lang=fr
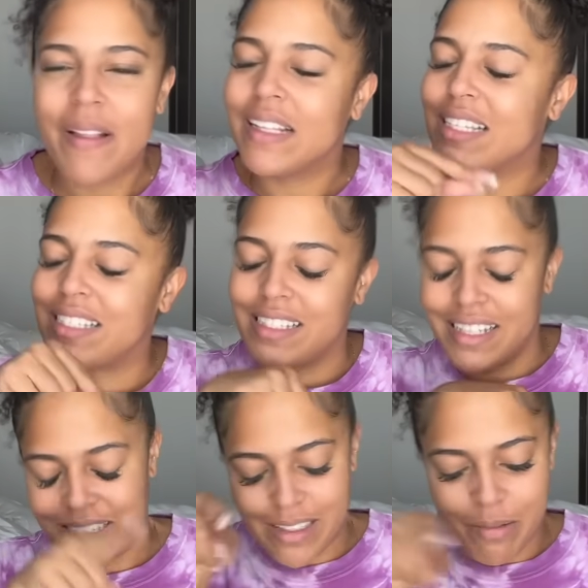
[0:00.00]
les
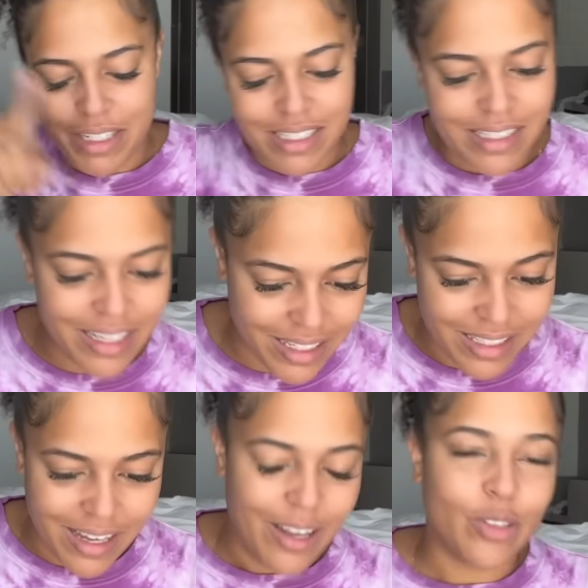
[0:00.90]
slicks en mode
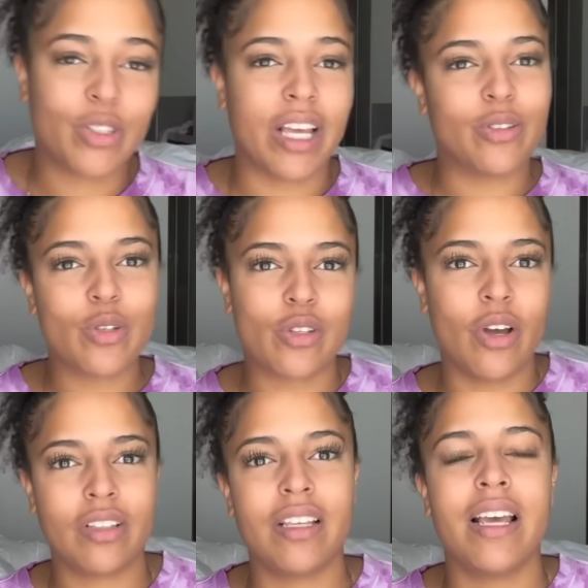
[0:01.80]
sneaks Donc il y a deux
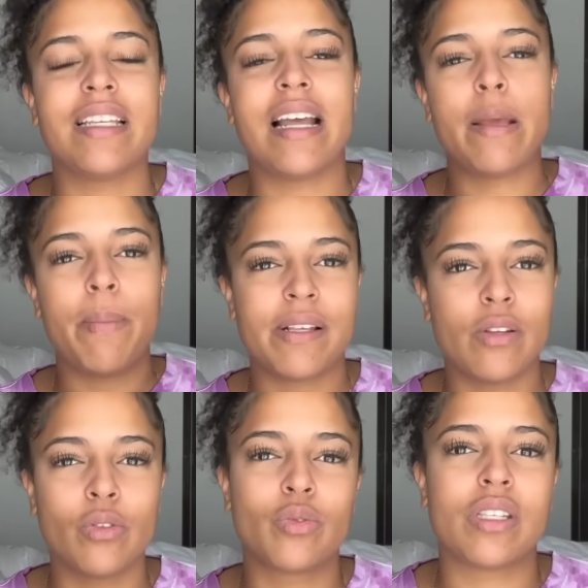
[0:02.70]
sortes. Il y a les passants, donc